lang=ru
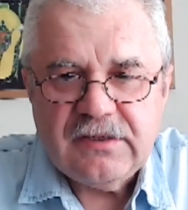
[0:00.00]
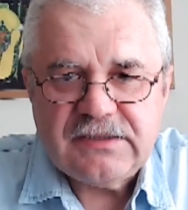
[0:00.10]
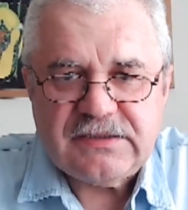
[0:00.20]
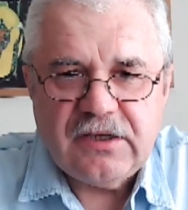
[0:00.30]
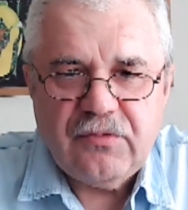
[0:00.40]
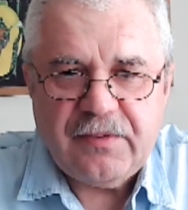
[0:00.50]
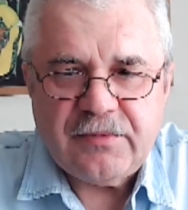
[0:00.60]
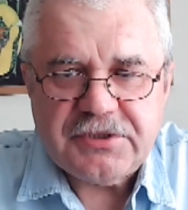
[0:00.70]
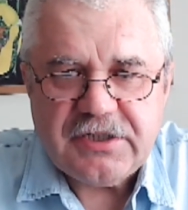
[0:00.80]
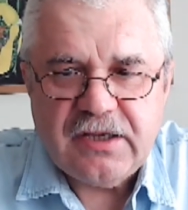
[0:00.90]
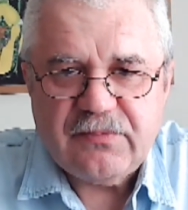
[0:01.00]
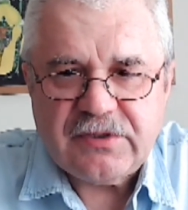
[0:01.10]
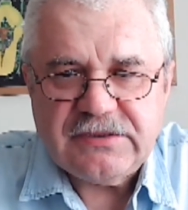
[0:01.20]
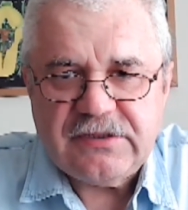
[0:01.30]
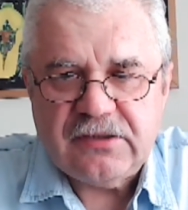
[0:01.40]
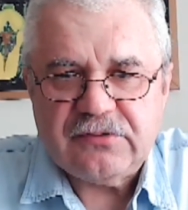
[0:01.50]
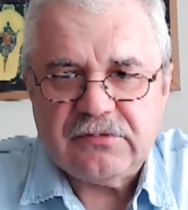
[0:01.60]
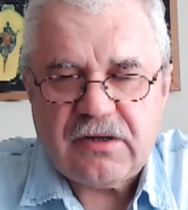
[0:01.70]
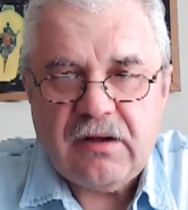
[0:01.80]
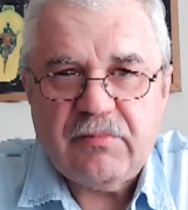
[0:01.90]
с целью помешать президенту
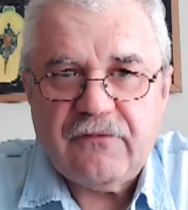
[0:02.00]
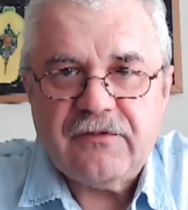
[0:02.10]
Трампу